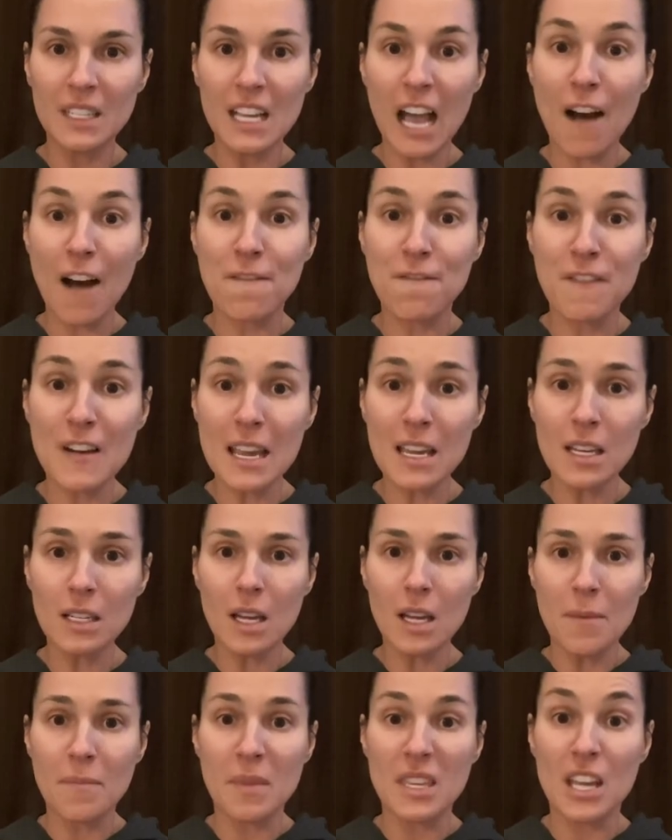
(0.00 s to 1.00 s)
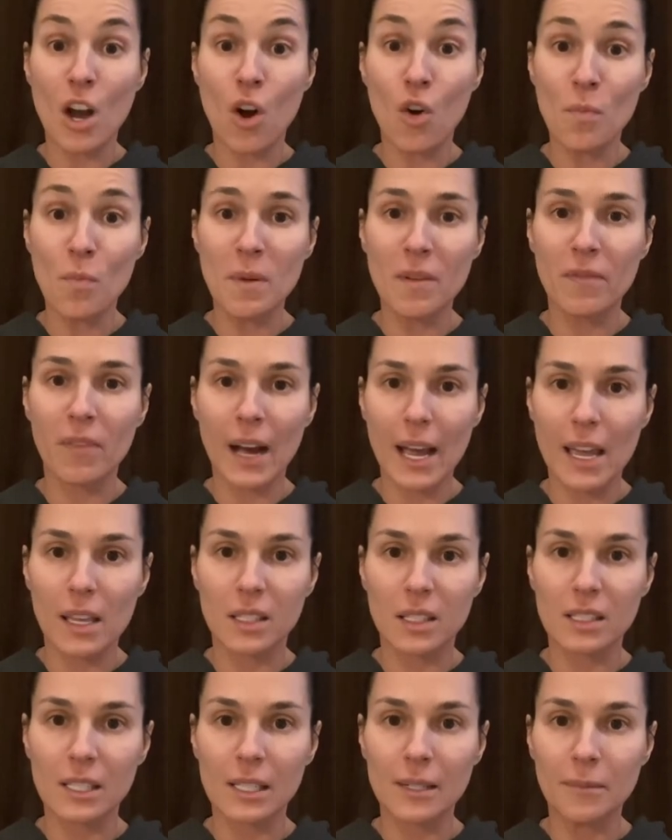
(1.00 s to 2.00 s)
А вы меня
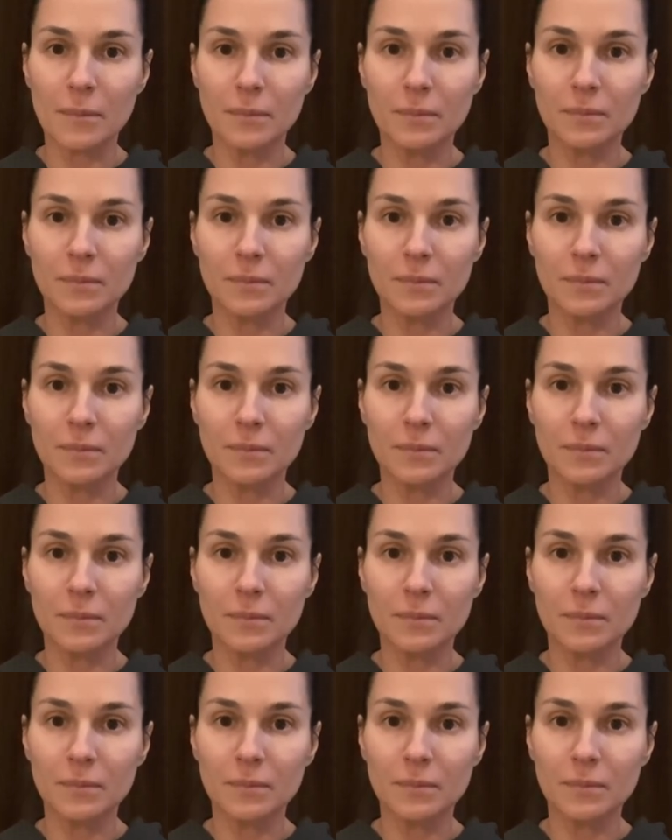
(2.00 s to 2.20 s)
убиваете.